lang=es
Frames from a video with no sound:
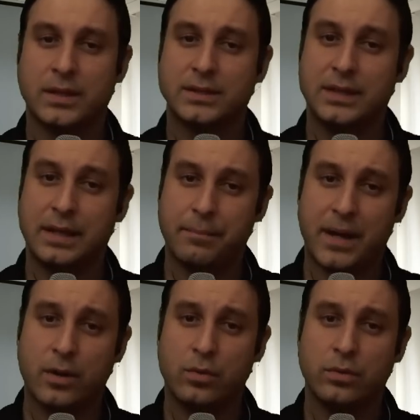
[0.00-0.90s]
Sin
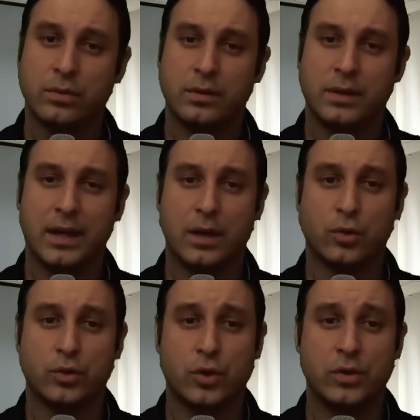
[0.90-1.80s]
embargo, el
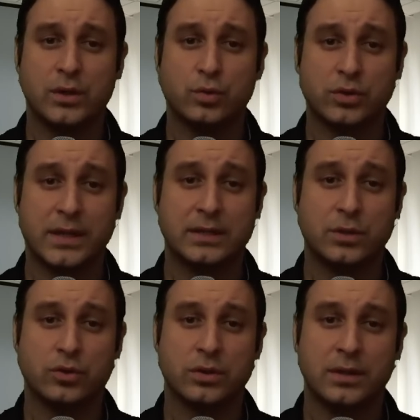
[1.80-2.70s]
control de sus
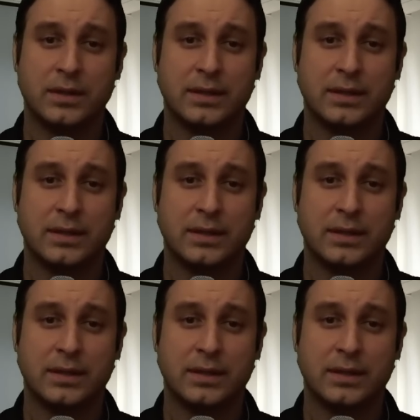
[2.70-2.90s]
gestos